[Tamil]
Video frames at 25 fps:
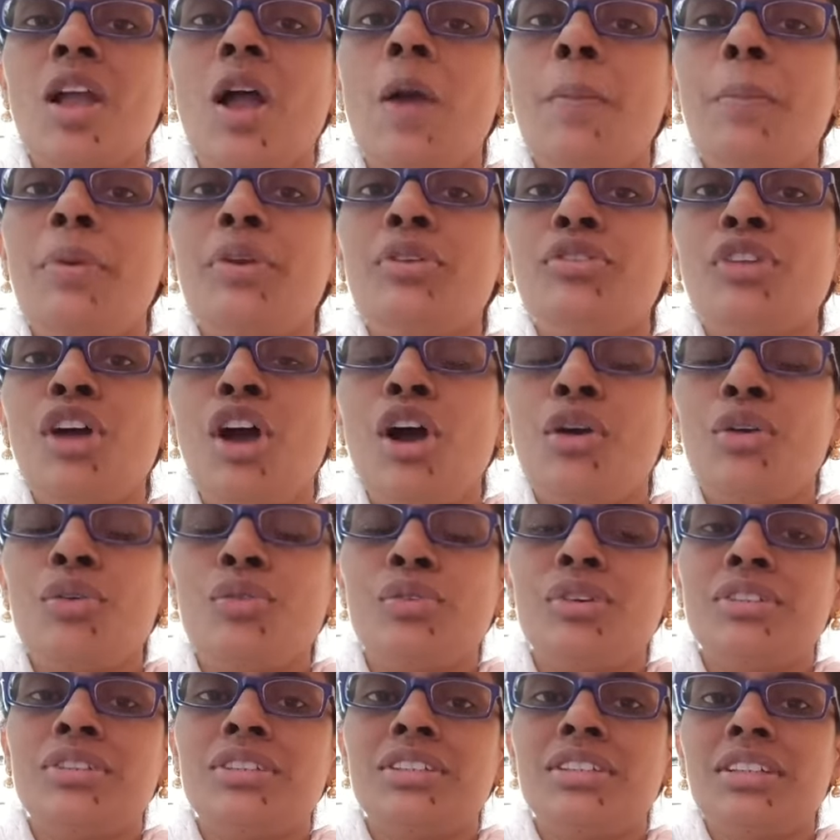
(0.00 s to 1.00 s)
அப்புறம்
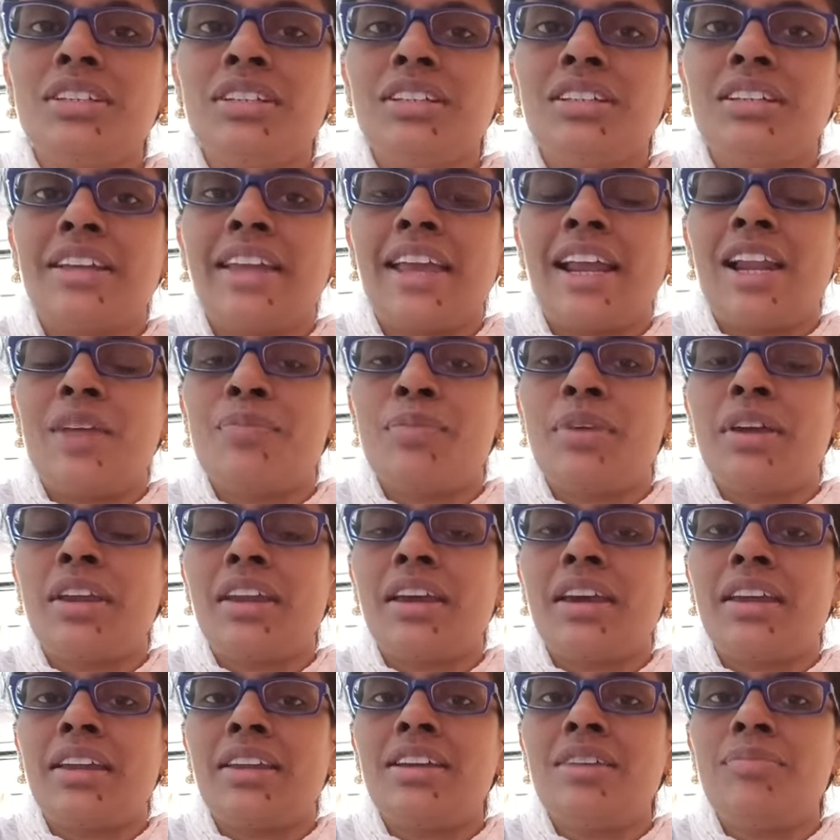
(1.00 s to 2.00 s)
சாரும் வந்து
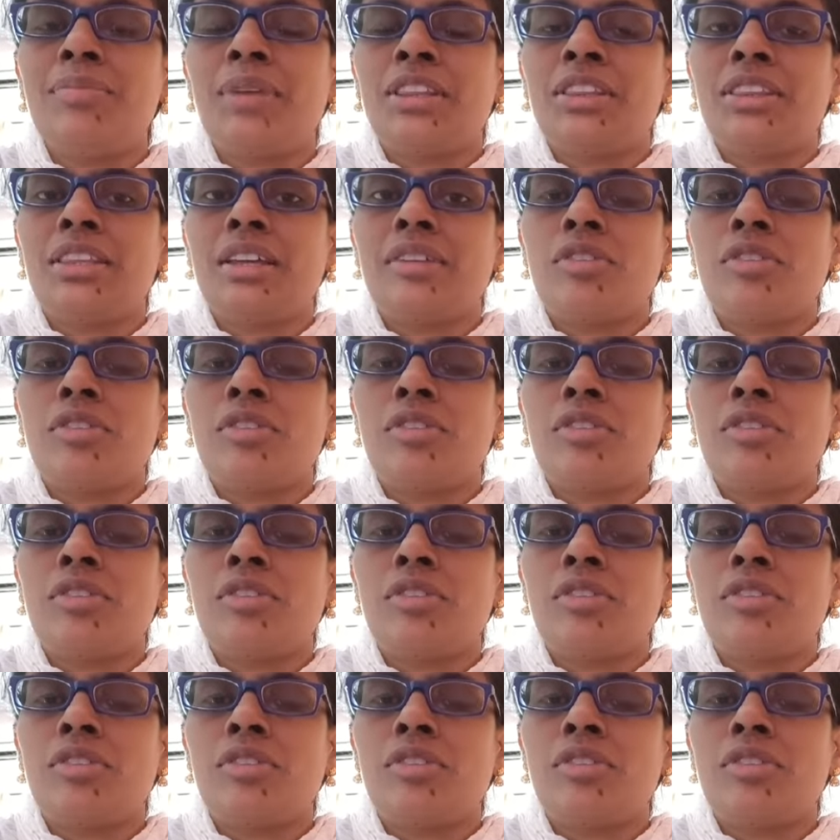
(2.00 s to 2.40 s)
கிளம்பிடுறாரு மற்ற